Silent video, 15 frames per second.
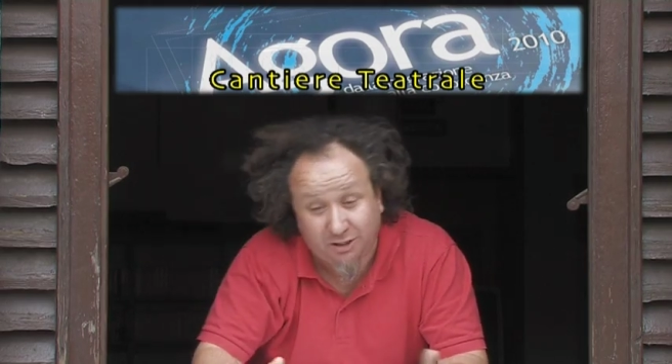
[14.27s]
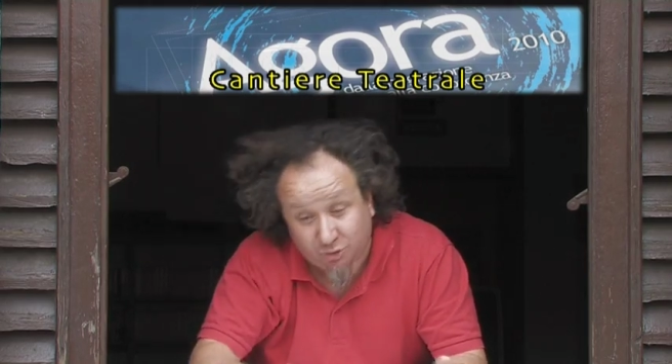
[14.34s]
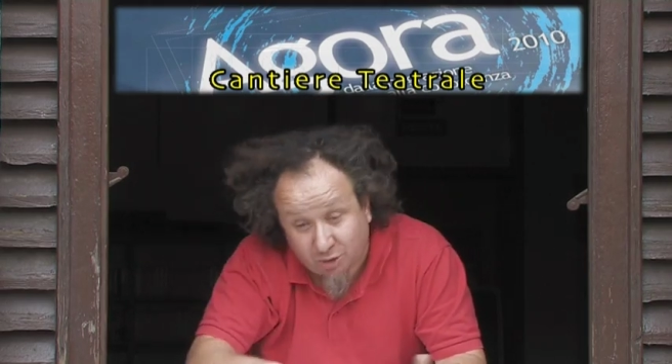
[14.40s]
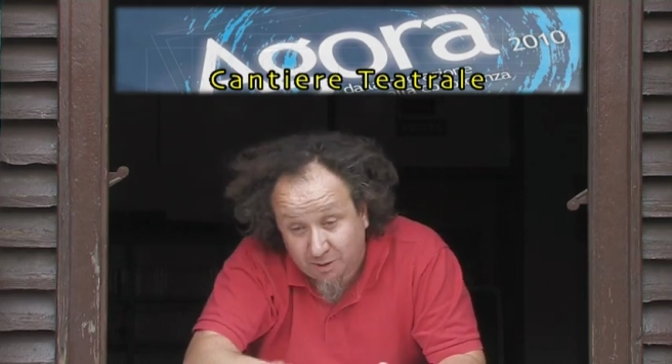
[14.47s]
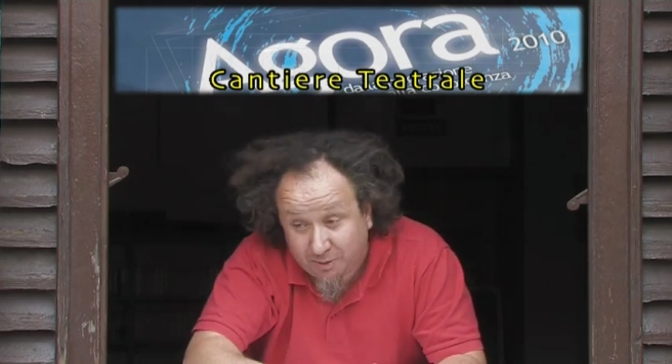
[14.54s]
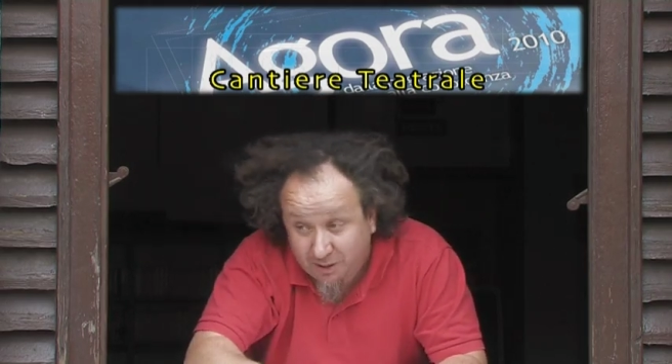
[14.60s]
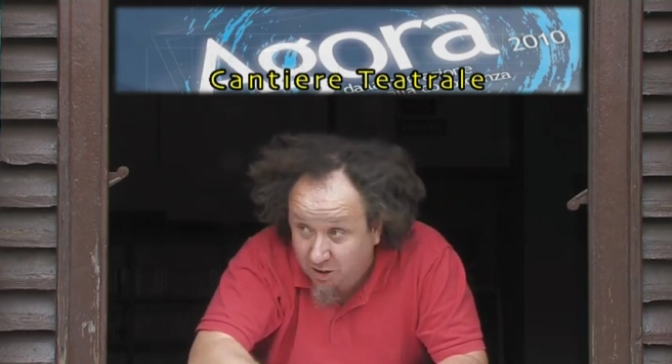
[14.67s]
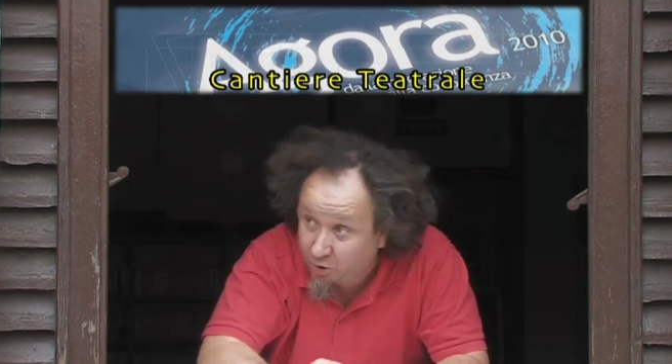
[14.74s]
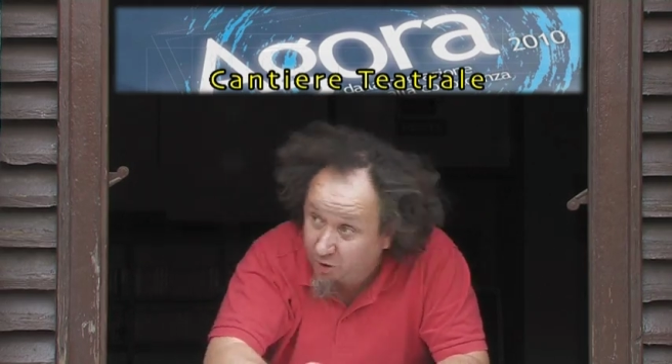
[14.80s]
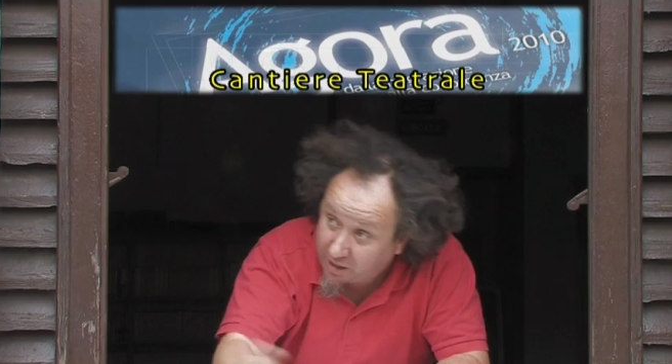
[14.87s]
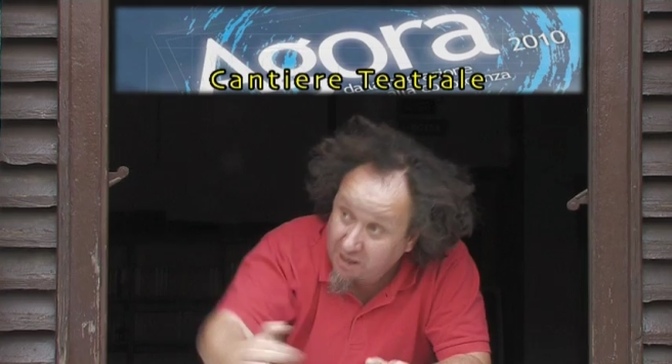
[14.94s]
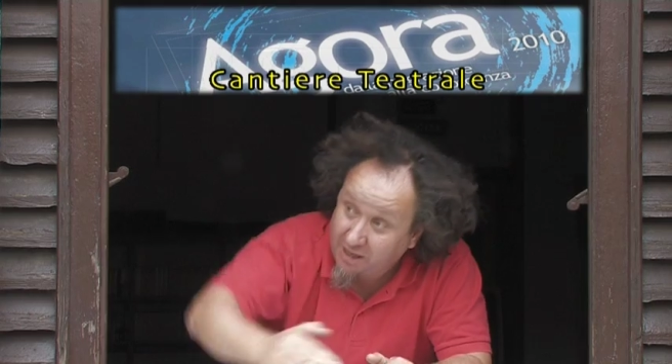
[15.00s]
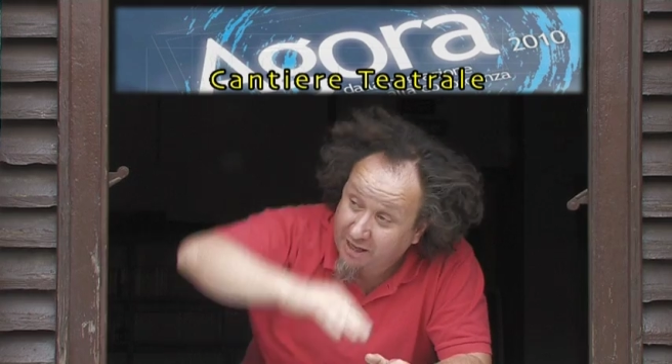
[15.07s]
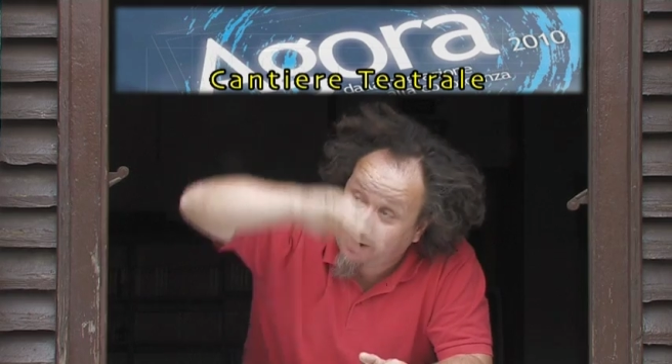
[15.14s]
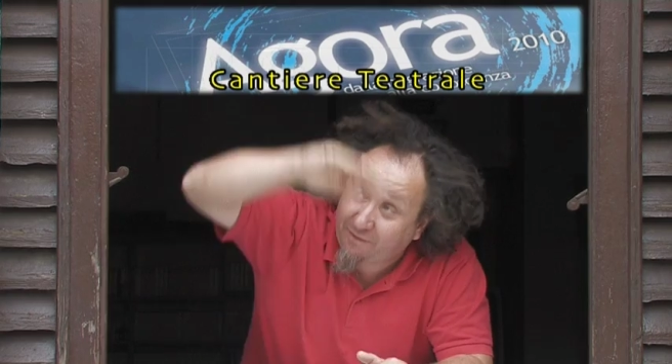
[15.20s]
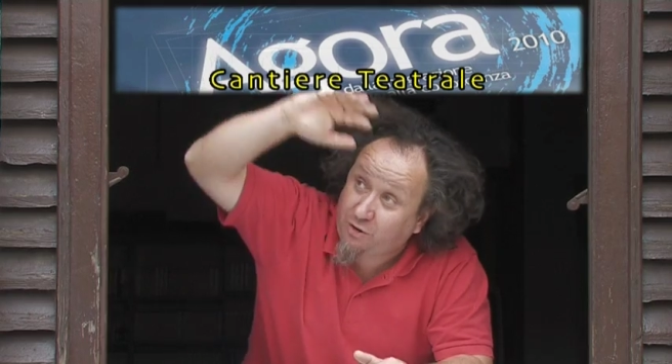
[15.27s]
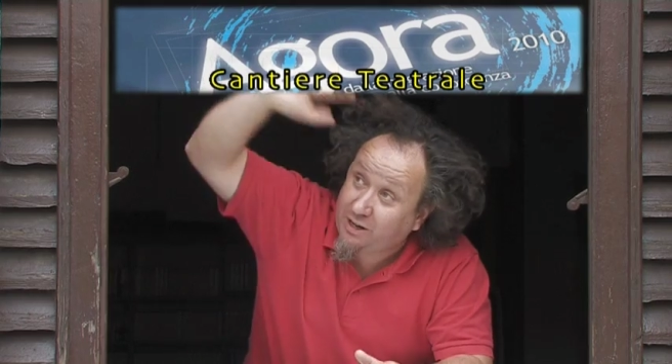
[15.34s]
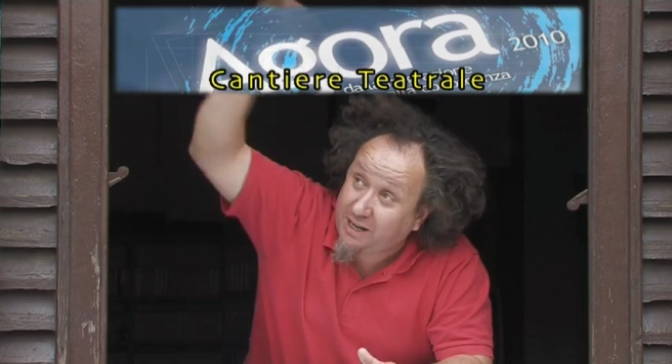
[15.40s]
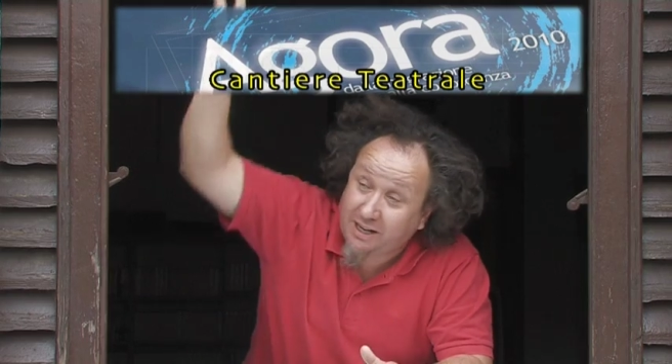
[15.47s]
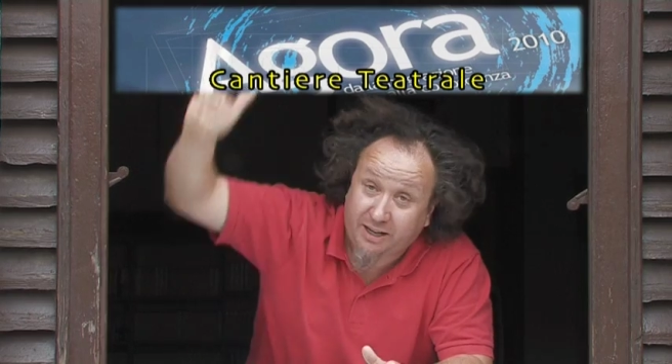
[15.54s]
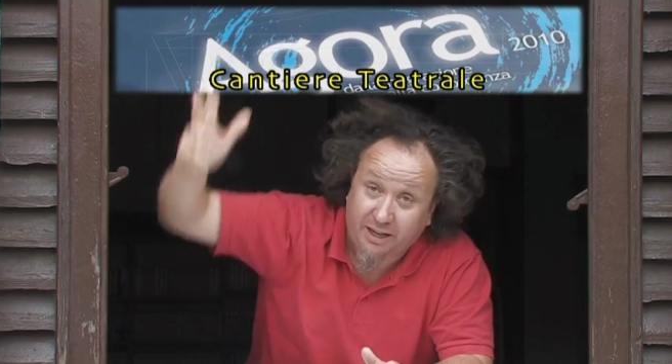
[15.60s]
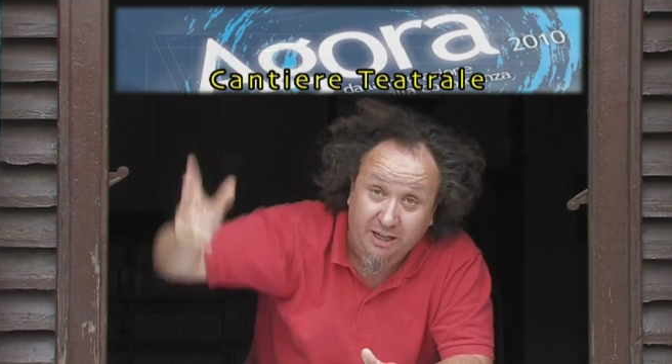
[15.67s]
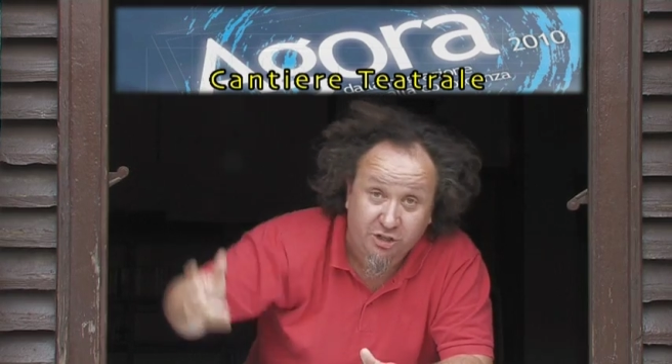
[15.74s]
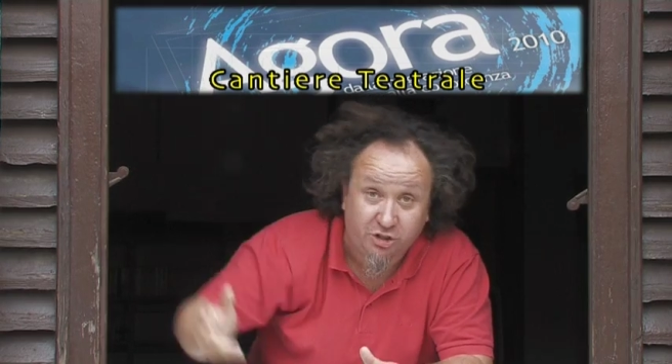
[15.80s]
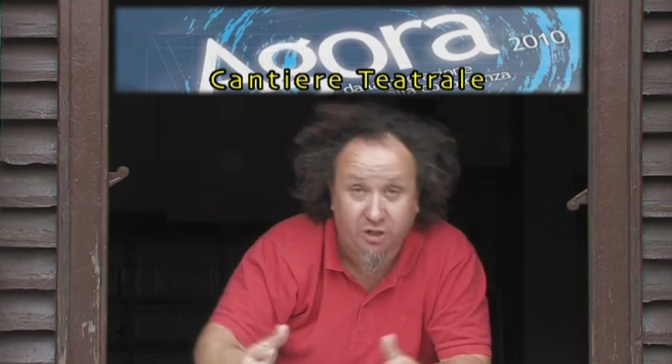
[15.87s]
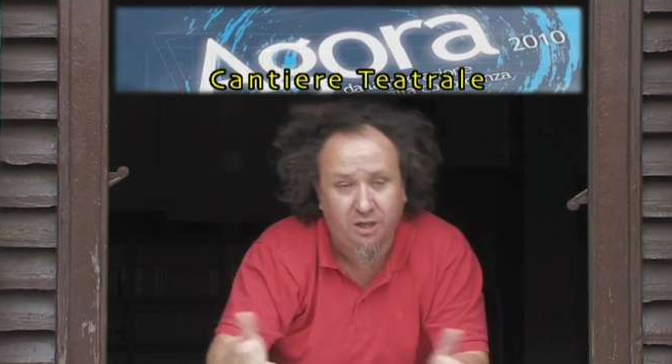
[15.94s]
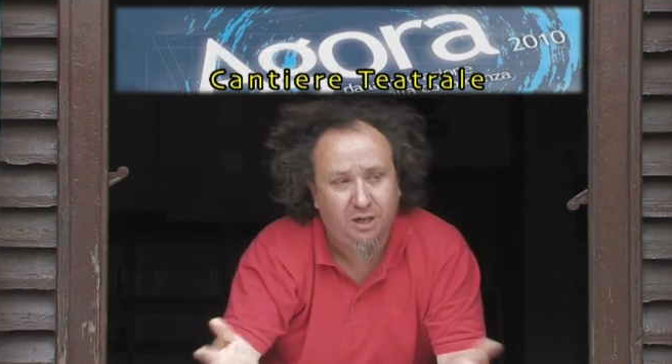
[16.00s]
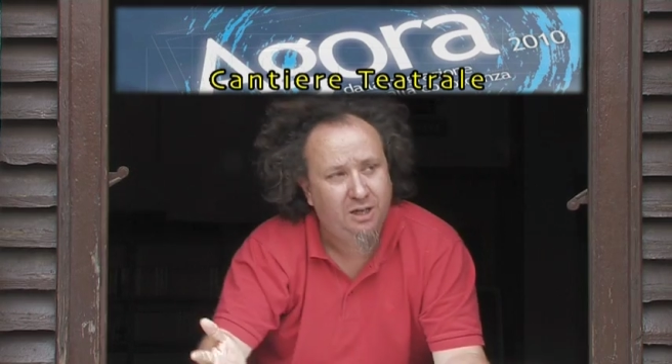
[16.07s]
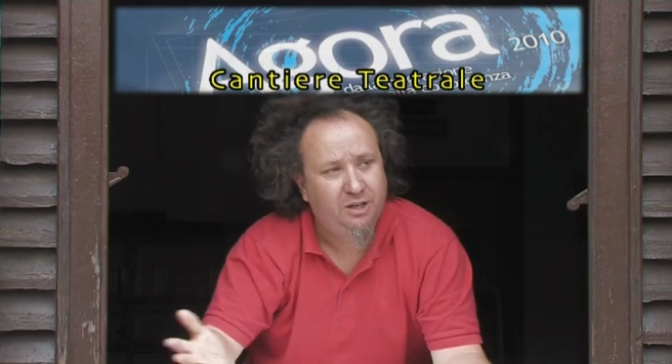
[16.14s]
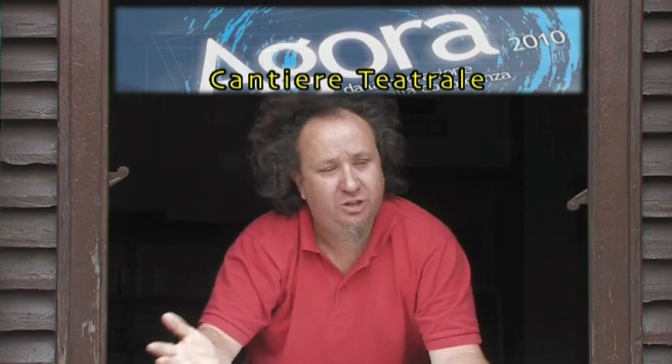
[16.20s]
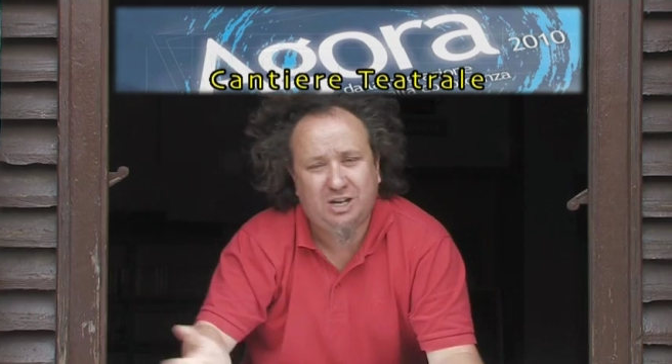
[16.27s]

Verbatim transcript: attori piccoli che vogliono crescere.